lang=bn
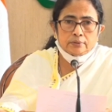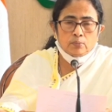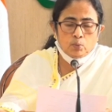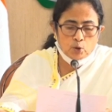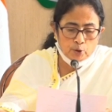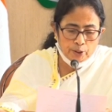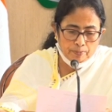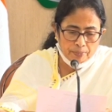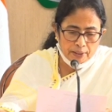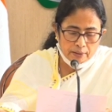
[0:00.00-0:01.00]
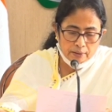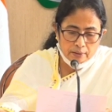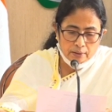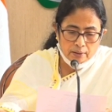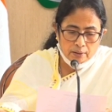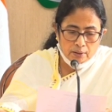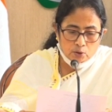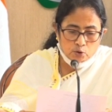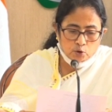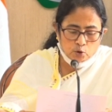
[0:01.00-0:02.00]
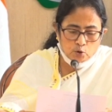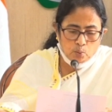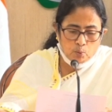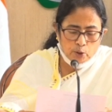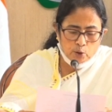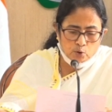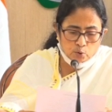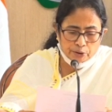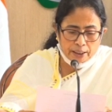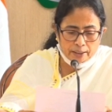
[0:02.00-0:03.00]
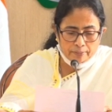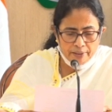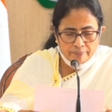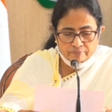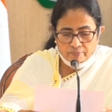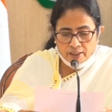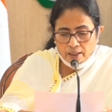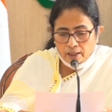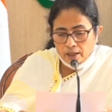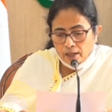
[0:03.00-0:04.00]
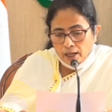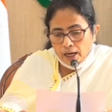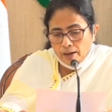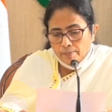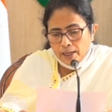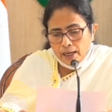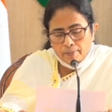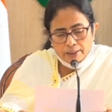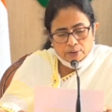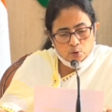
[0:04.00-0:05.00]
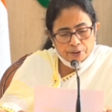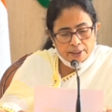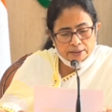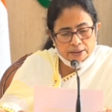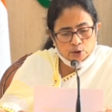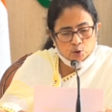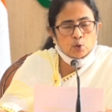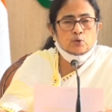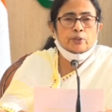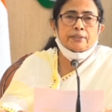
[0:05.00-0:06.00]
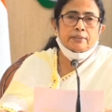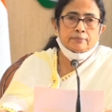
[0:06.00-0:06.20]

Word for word: পনেরোই এপ্রিল চোদ্দ পনেরো ছুটি থাকবে আমরা আবার চলে যাচ্ছি ষোলো তারিখে